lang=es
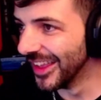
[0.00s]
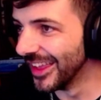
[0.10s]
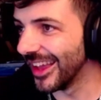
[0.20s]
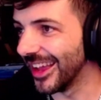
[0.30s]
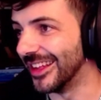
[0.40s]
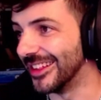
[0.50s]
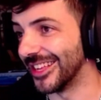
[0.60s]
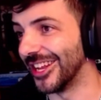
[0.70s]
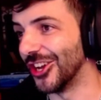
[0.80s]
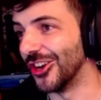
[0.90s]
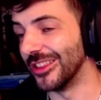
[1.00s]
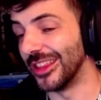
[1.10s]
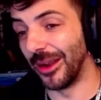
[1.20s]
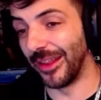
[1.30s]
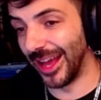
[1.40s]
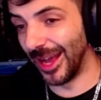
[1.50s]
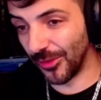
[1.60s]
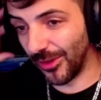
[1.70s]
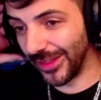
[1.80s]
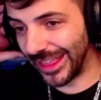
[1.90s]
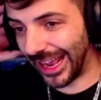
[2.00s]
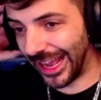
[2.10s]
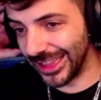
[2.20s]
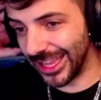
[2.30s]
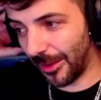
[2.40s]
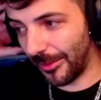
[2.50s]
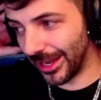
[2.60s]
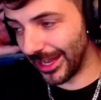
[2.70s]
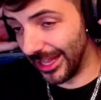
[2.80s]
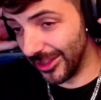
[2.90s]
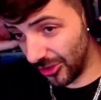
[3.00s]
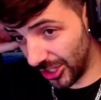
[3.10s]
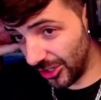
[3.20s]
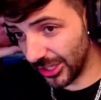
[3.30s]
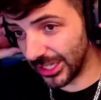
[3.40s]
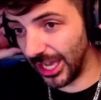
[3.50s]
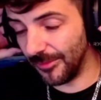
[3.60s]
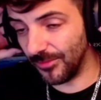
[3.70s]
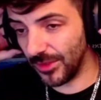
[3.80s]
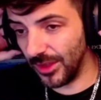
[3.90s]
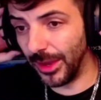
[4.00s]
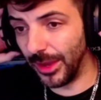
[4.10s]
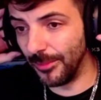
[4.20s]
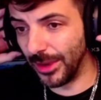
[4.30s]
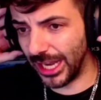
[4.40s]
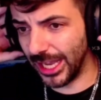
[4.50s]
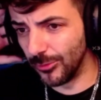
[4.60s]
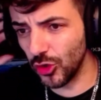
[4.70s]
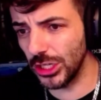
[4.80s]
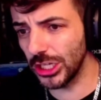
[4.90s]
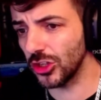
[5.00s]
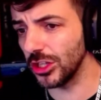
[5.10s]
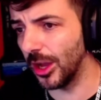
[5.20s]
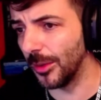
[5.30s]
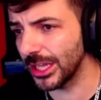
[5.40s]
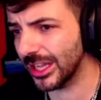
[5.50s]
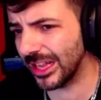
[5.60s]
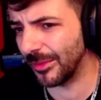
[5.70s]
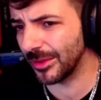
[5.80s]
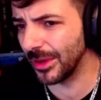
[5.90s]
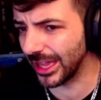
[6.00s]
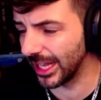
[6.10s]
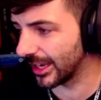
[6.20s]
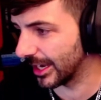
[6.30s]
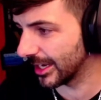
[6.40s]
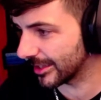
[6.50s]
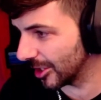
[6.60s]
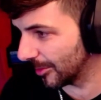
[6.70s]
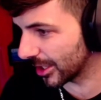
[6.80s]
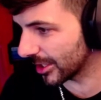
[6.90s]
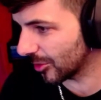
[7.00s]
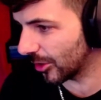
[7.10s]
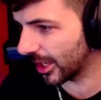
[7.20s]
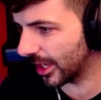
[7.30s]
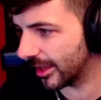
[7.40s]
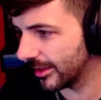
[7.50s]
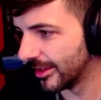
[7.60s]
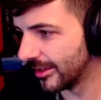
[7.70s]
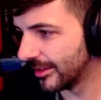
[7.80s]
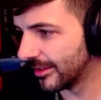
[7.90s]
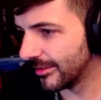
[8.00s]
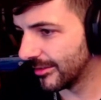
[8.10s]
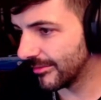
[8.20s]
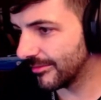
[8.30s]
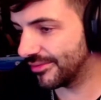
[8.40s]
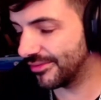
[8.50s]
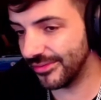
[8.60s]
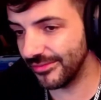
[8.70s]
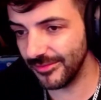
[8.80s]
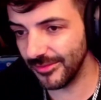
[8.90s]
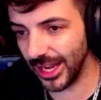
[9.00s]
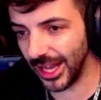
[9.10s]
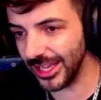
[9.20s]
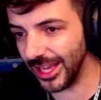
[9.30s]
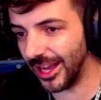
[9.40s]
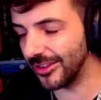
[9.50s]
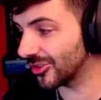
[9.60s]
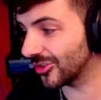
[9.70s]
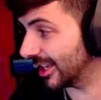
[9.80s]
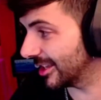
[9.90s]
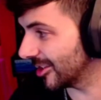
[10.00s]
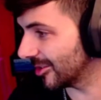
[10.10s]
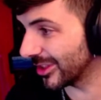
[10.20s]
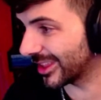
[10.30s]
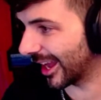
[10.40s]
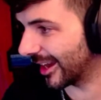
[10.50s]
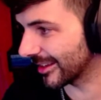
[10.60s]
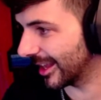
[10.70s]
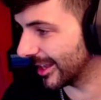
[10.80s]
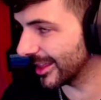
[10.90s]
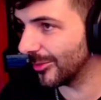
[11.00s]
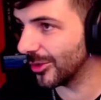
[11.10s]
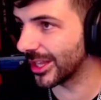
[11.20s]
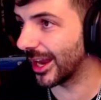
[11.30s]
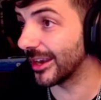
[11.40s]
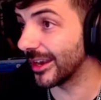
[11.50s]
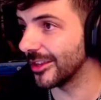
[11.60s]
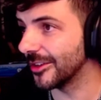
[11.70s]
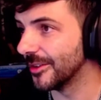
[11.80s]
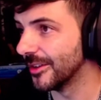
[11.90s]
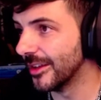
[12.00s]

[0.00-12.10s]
En serio, de verdad, por favor, dejad de revivirla tanto, tío. Es que me, me raya mucho eso, tío. A veces hasta me, me quitan las ganas, tío, porque es como que. van ahí a. No sé, tío. Muy tryhards. La gente muy tryhard, tío.